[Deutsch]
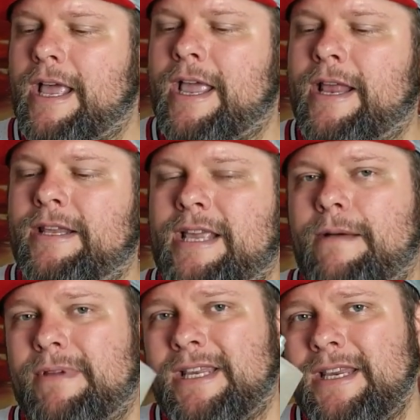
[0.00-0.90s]
Äh, ich
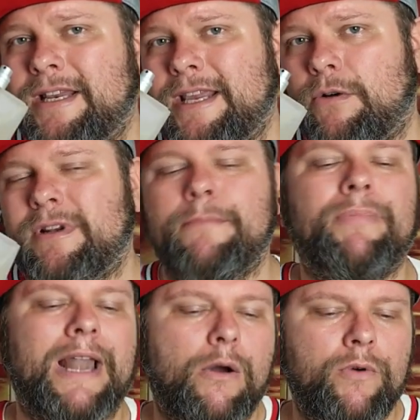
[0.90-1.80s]
habe ihn hier und den
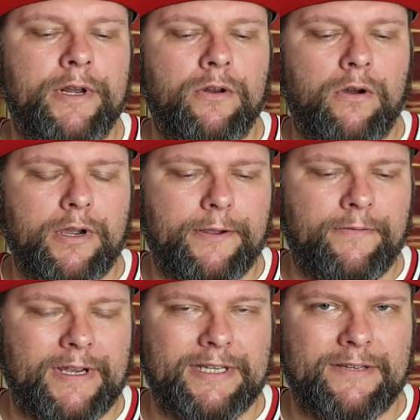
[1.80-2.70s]
blauen noch.
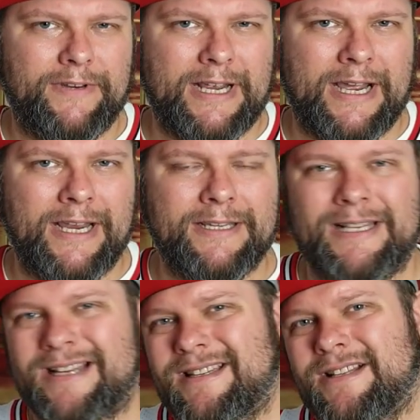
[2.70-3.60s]
Ich weiß jetzt, wie der heißt.
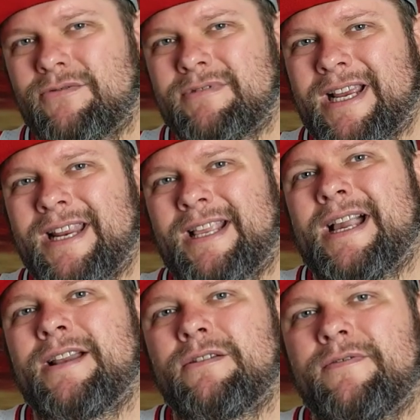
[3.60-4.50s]
Das sind so seine
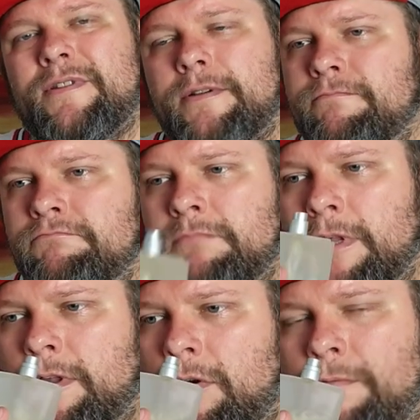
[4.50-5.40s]
geilen Düfte.
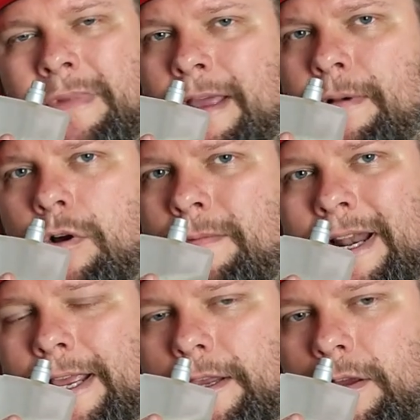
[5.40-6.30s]
Und mehr braucht man
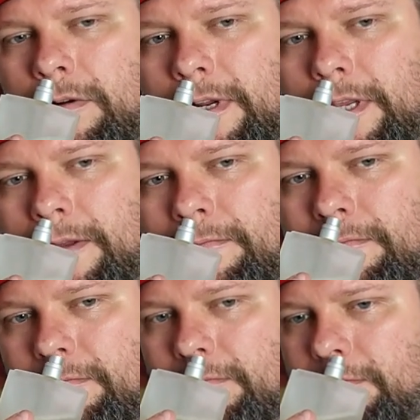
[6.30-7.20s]
eigentlich auch nicht.
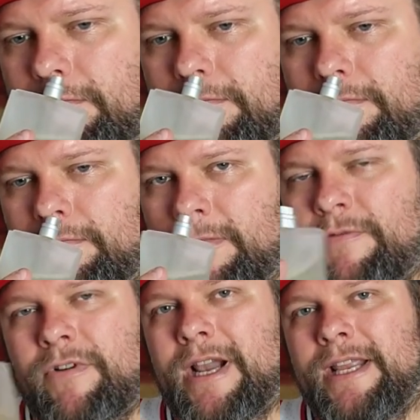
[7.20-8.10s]

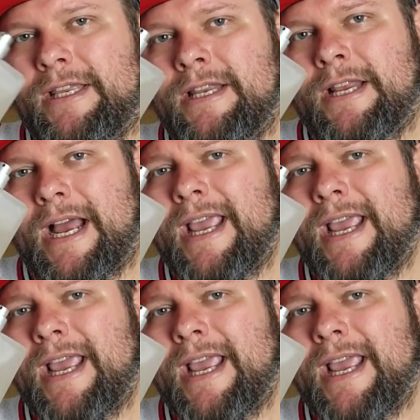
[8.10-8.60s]
Vor allen Dingen ihn hier.